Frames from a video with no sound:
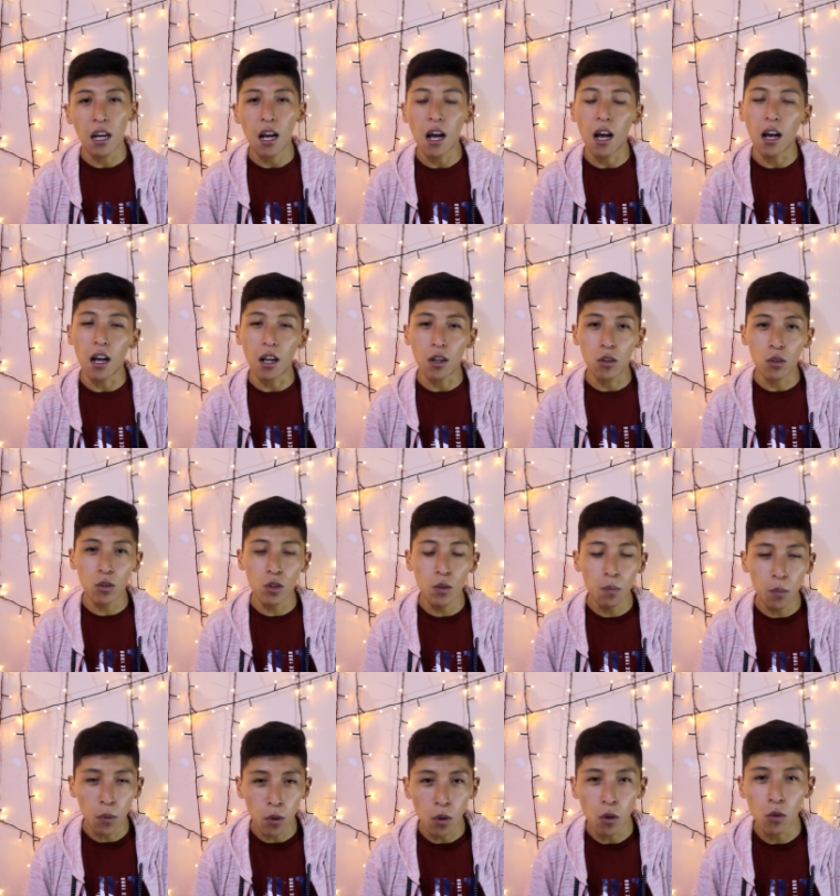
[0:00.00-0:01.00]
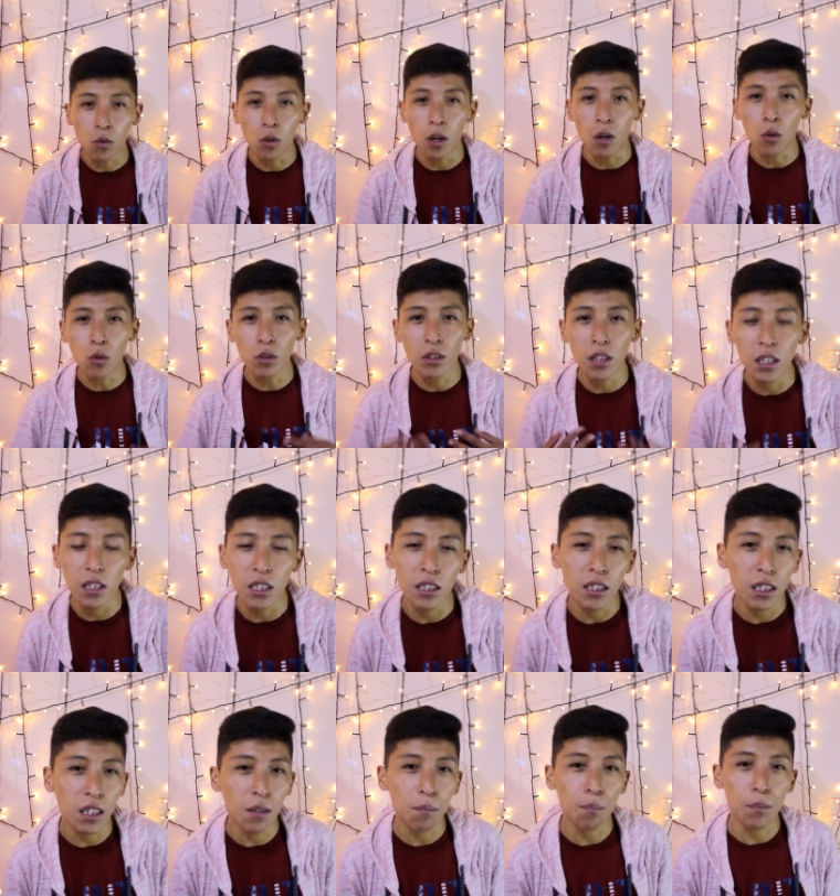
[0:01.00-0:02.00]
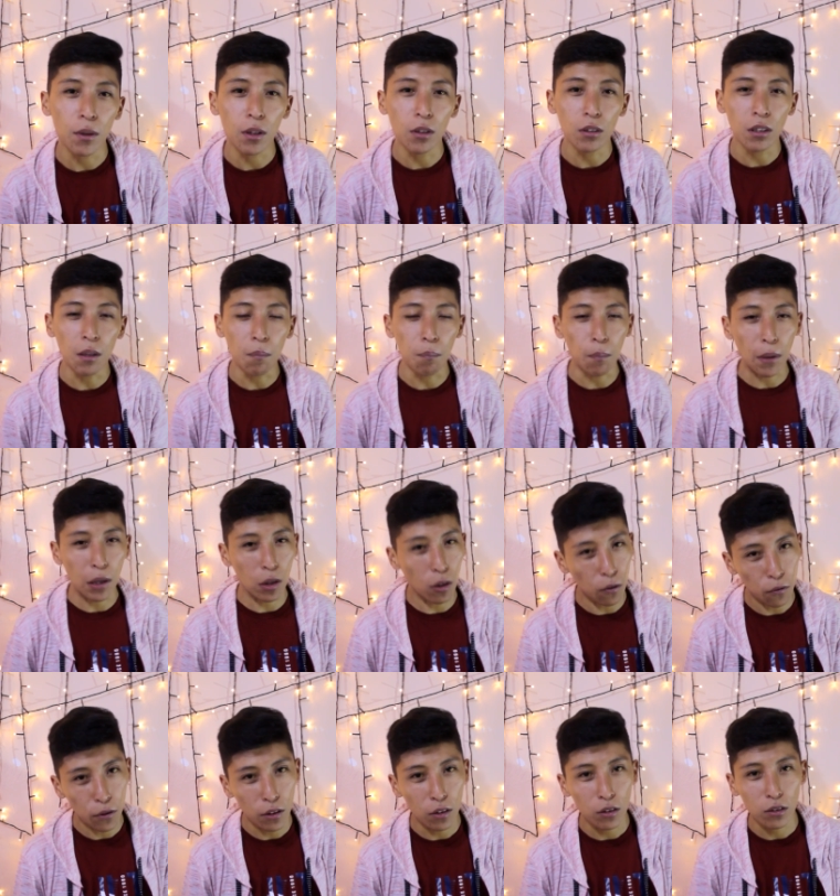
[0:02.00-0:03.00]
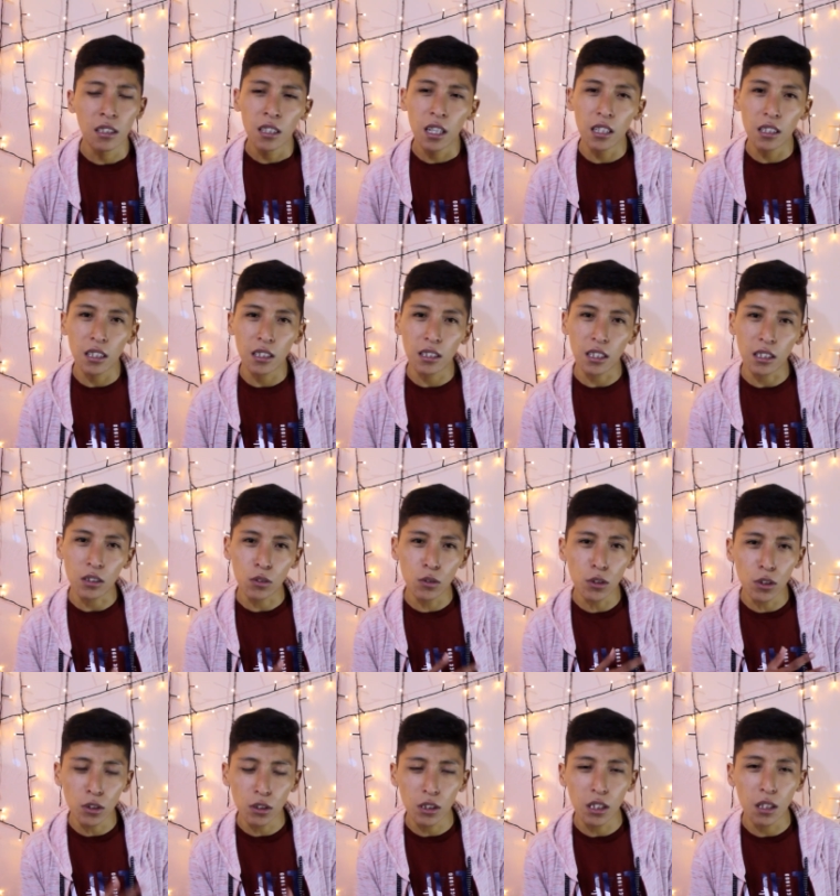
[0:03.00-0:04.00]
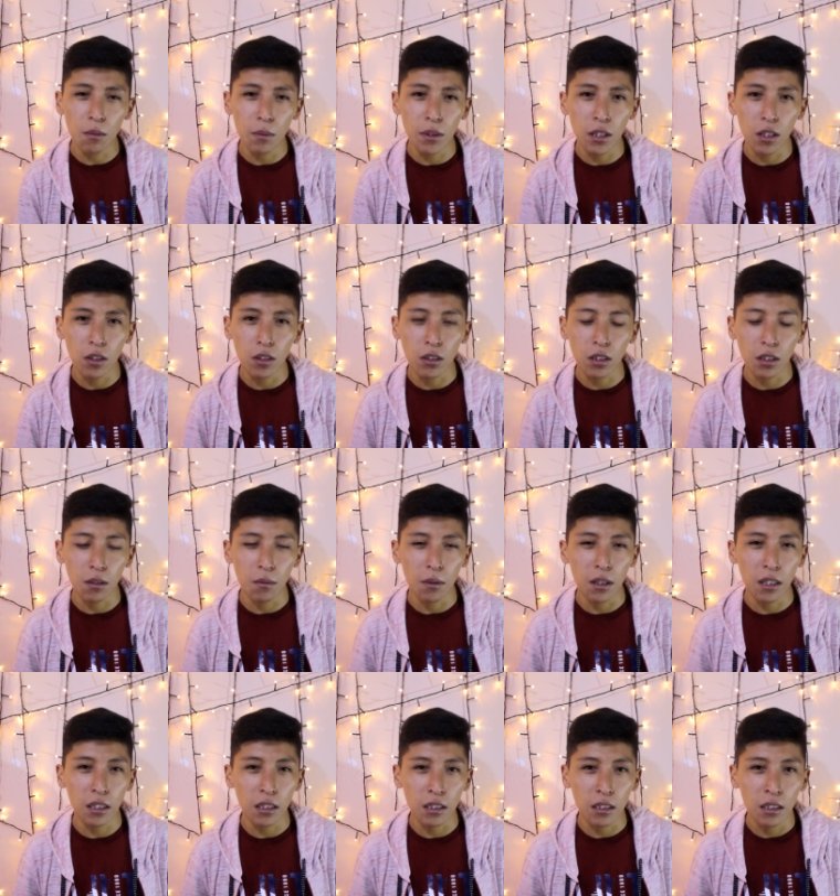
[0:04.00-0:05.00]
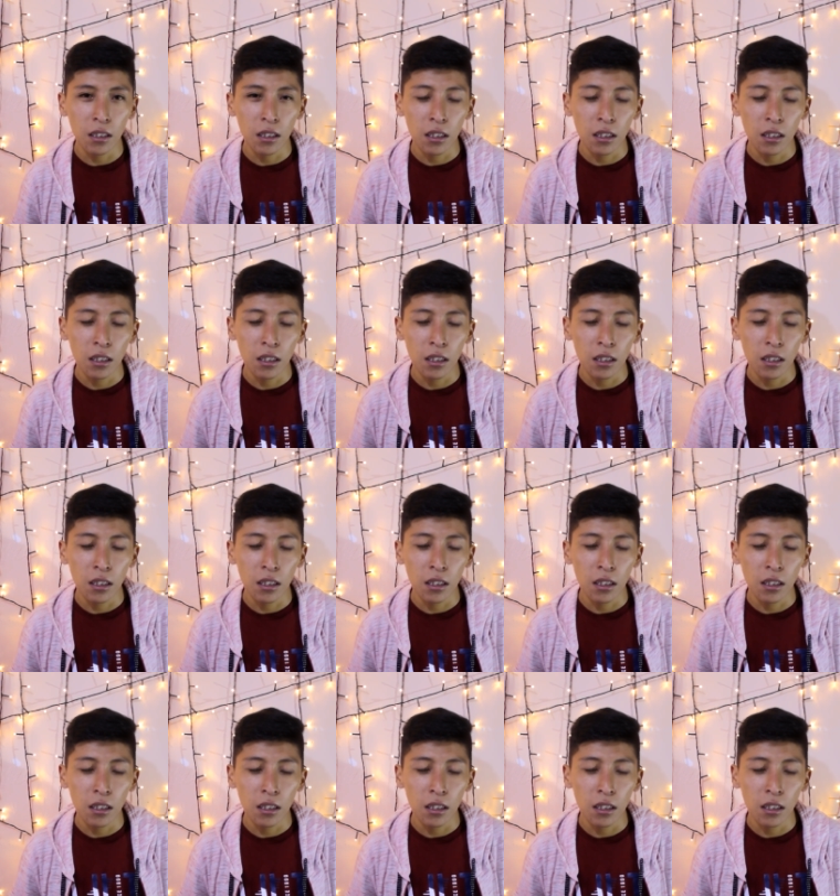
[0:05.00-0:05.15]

a grupo o a un élite de, pedófilos en el transcurso del video que va